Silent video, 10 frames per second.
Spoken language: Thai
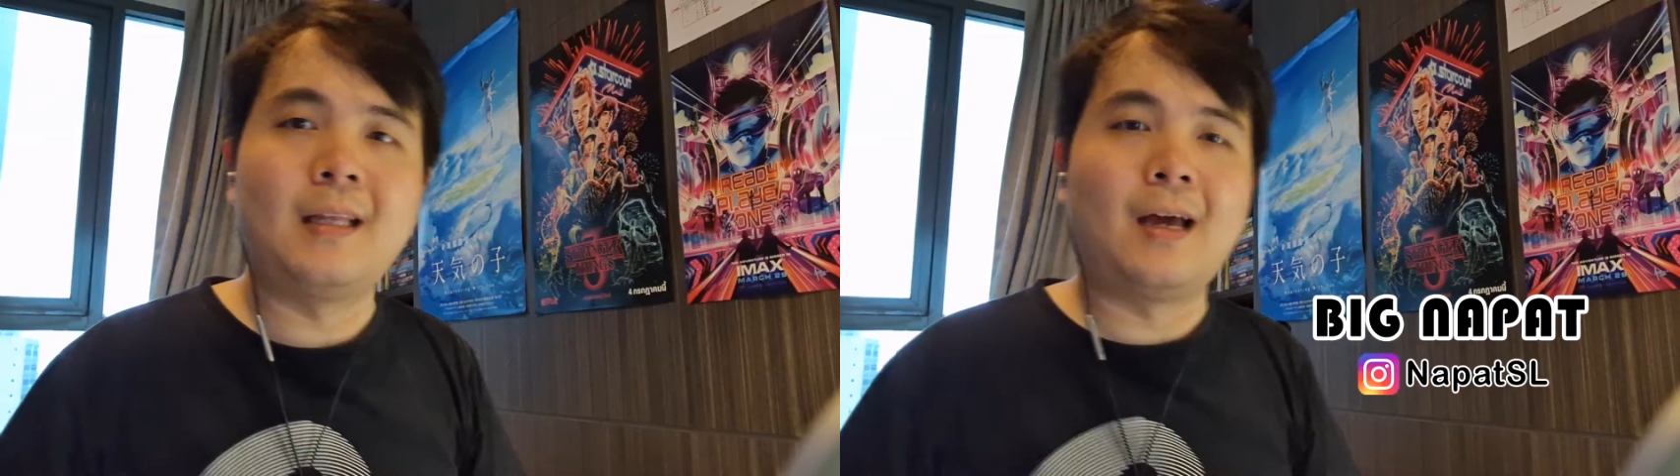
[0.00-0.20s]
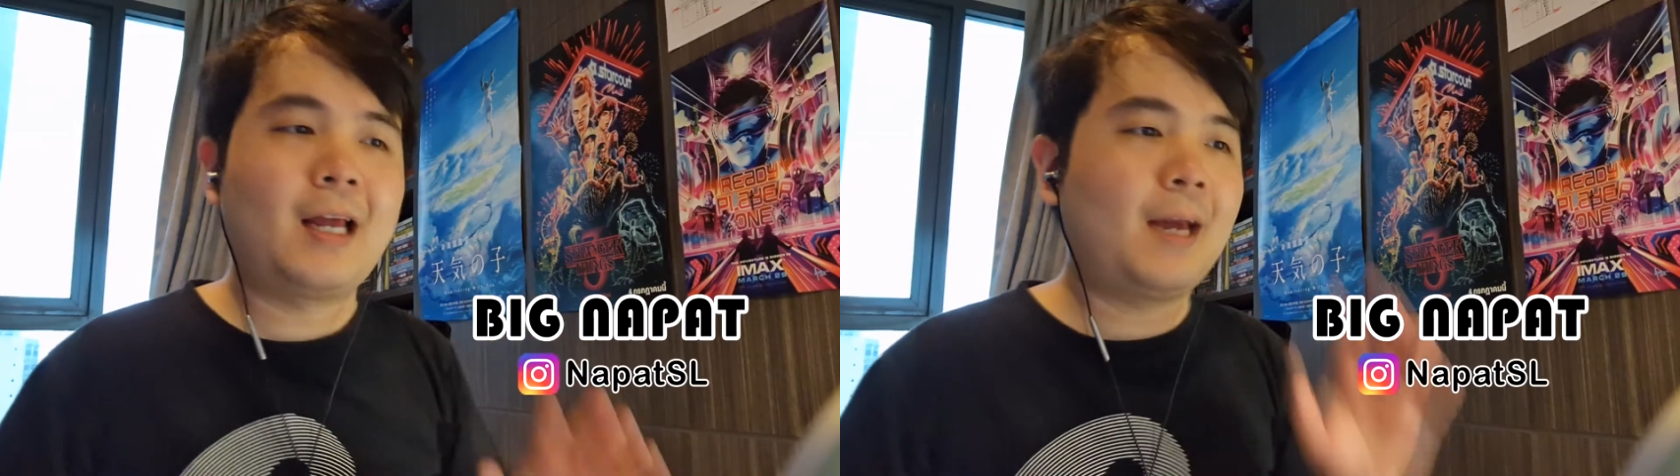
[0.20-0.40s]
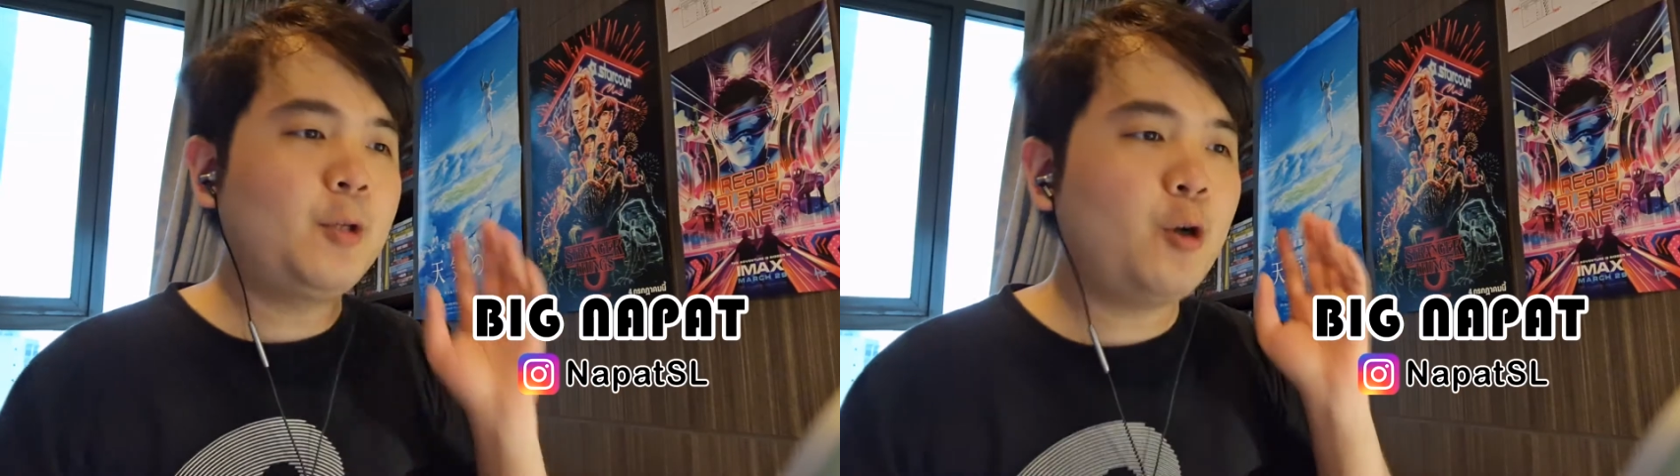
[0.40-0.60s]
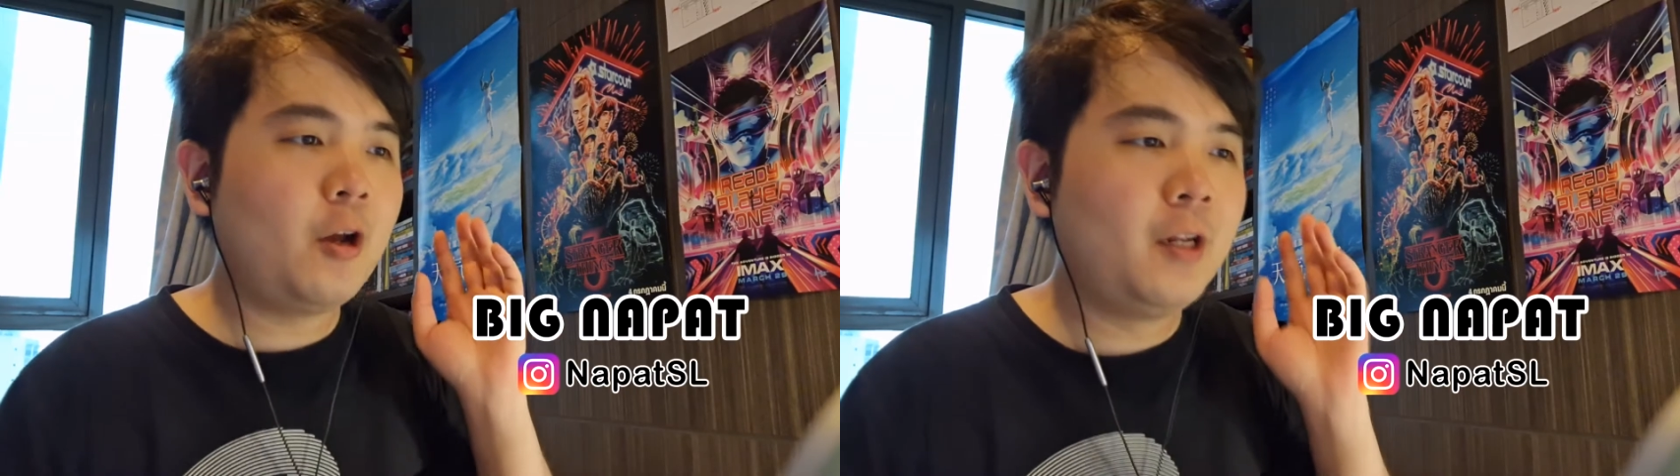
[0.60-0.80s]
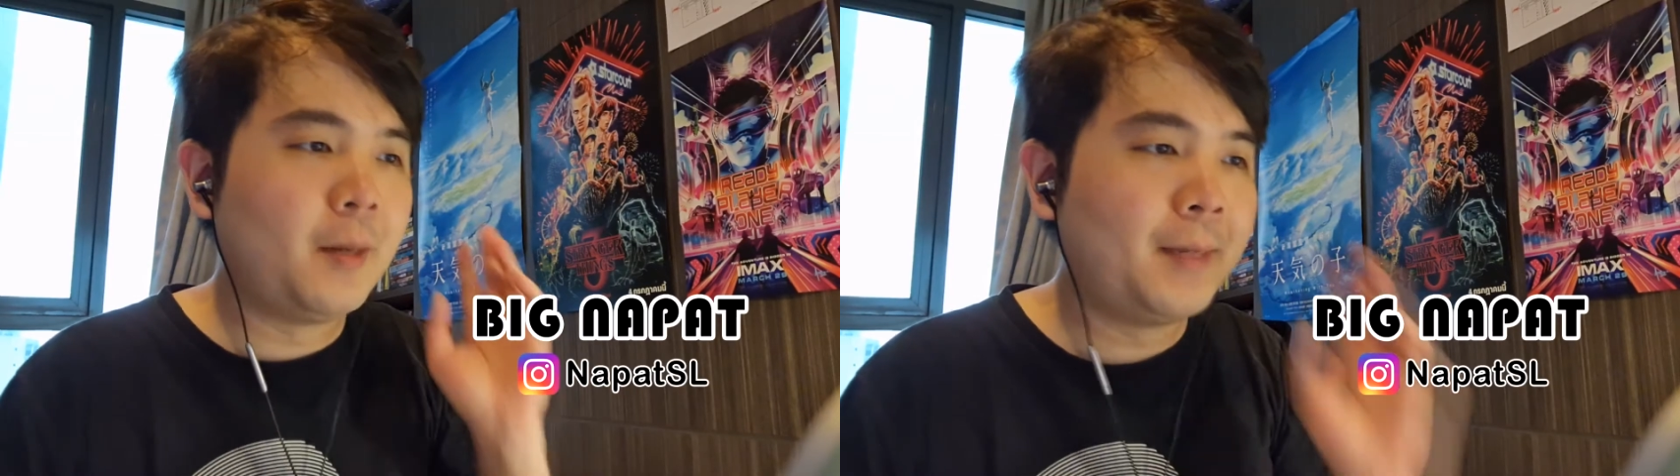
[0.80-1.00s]
เอาละครับทุกค
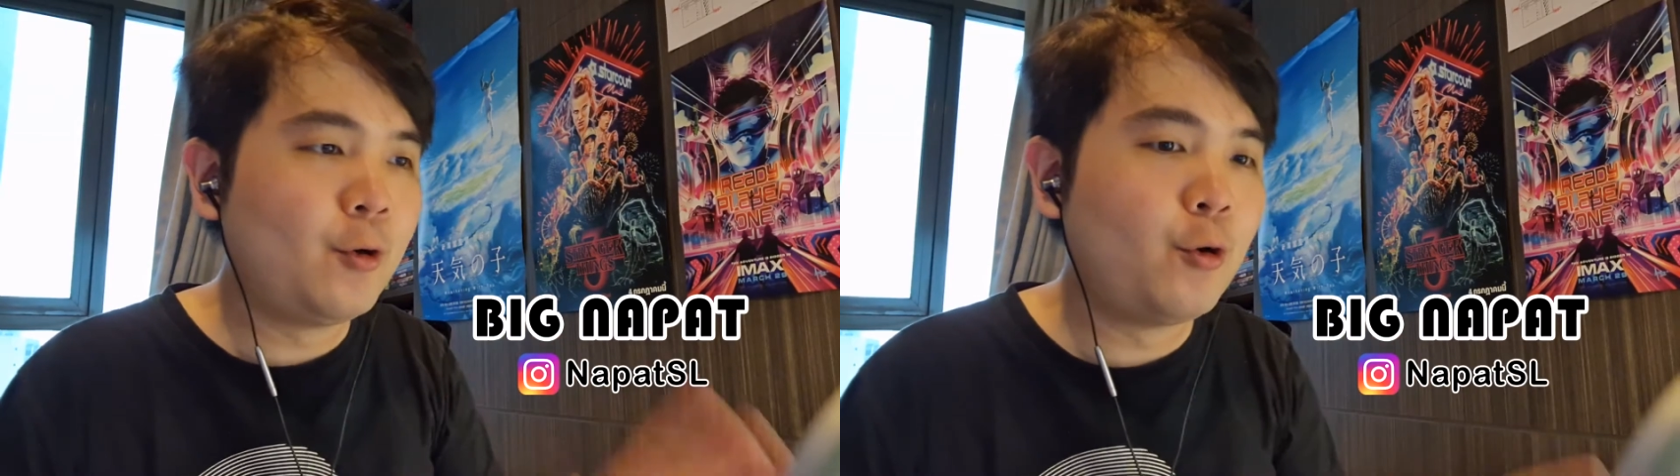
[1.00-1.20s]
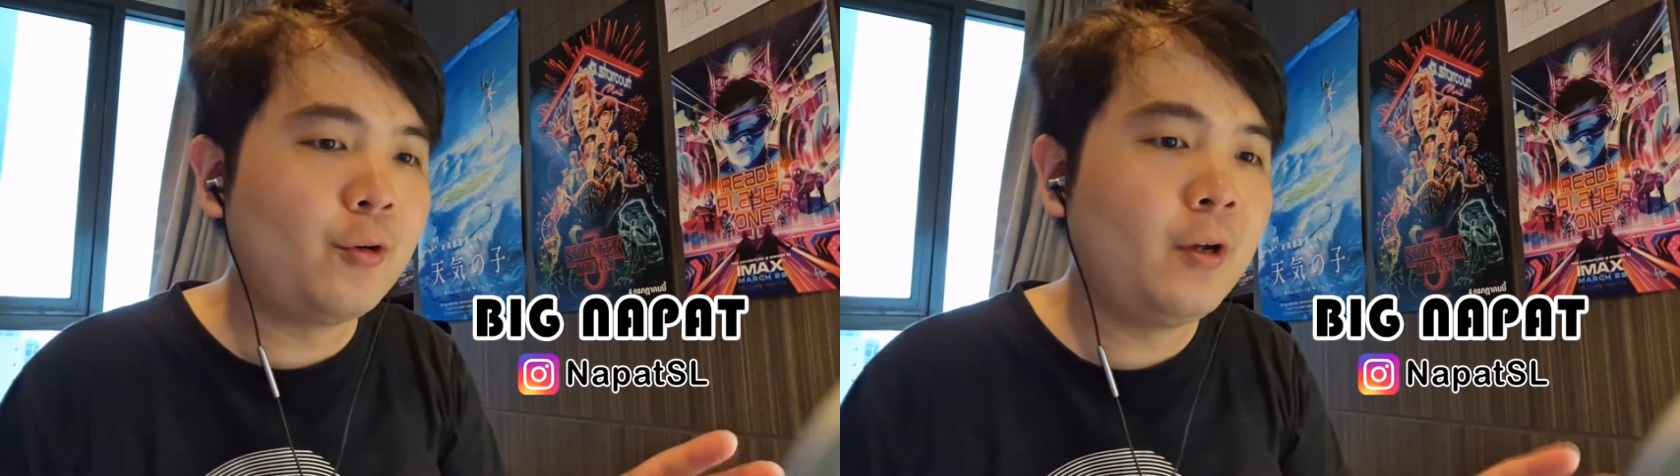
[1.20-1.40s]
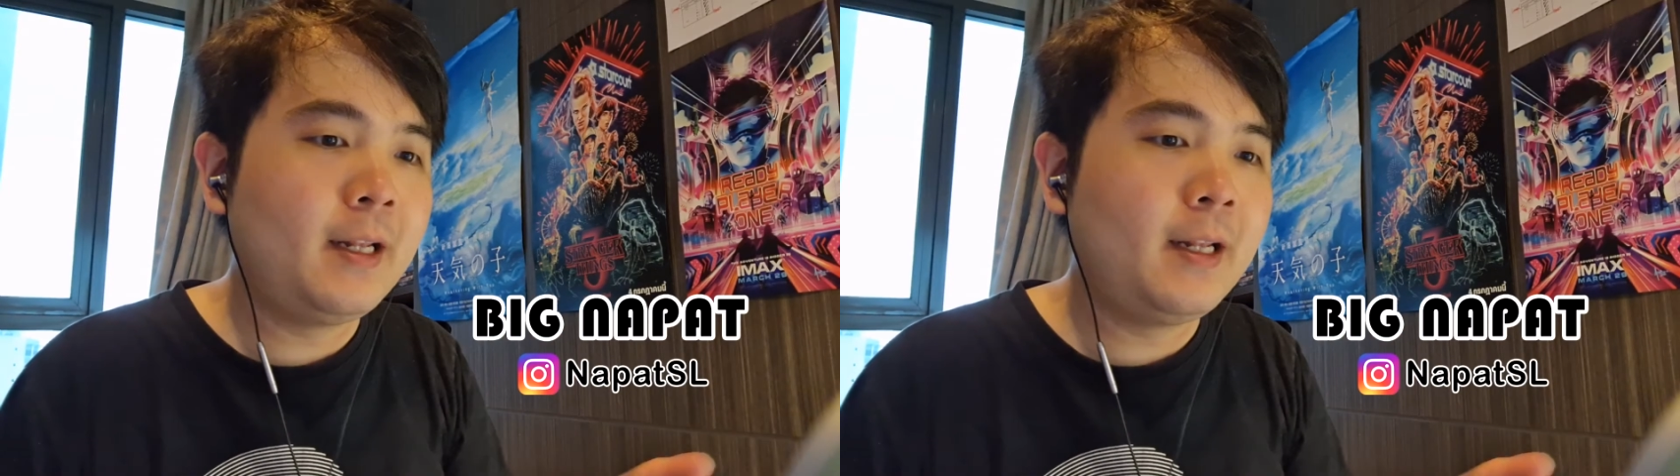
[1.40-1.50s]
นเดี๋ยวมาดู